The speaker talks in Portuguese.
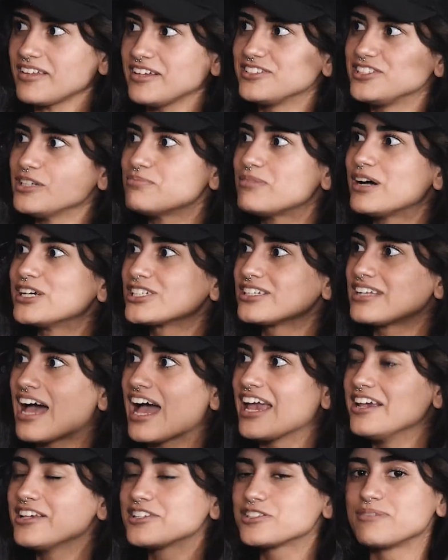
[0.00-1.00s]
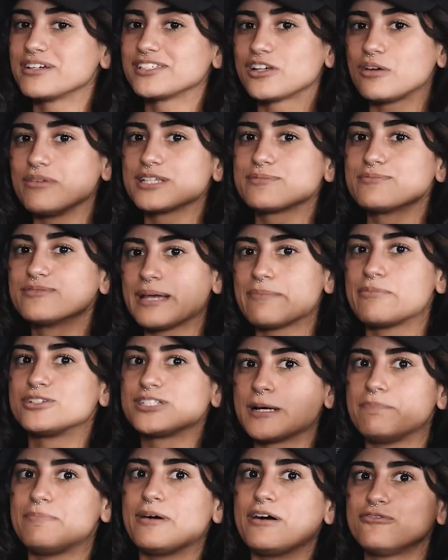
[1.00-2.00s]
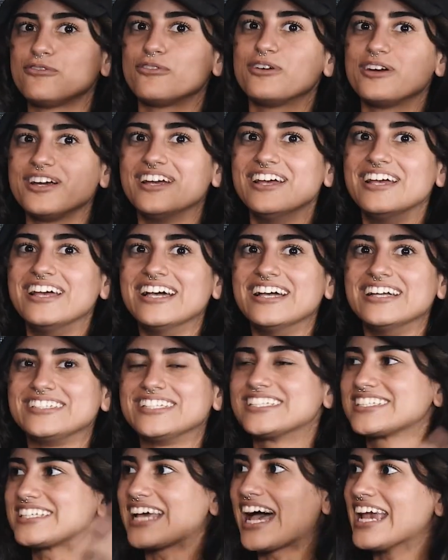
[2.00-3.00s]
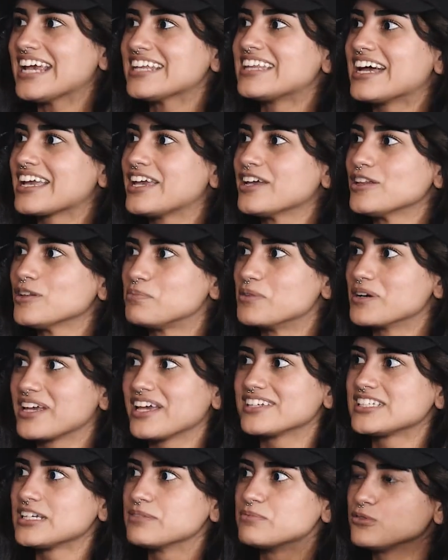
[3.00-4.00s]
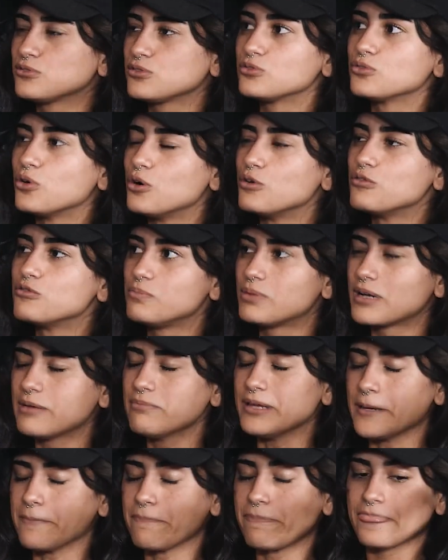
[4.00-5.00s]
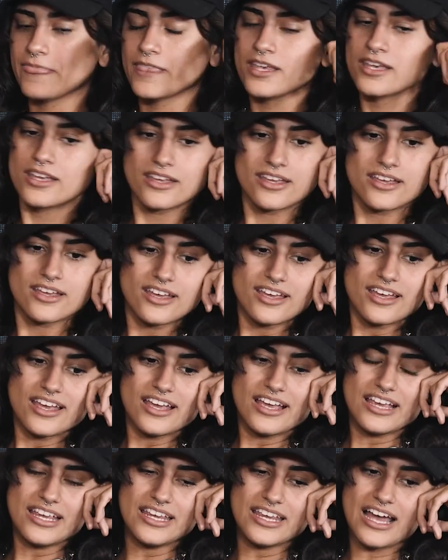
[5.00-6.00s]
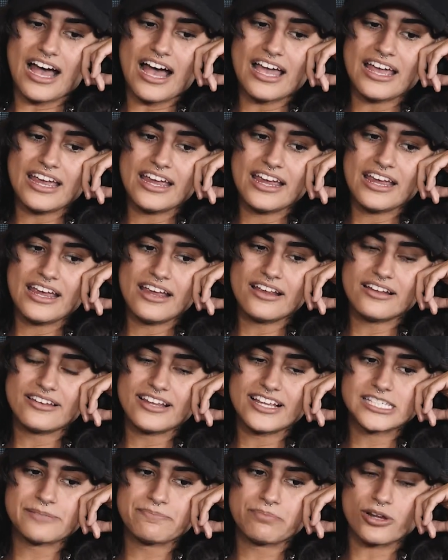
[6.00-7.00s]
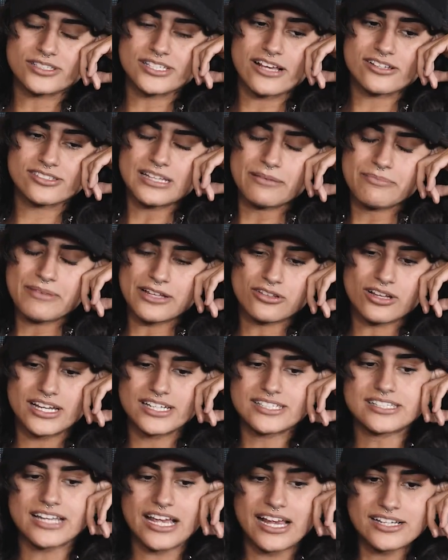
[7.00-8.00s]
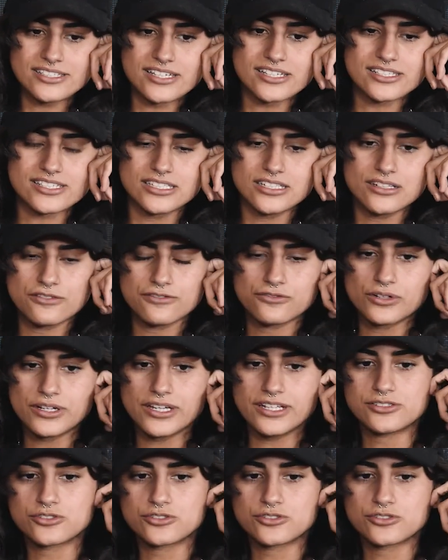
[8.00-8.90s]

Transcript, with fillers: de imaginar isso, mas ao mesmo tempo eu tinha pavor de sair daquilo porque ia ser muito novo para mim. E aí, nesse processo da minha adolescência, assim, eu fui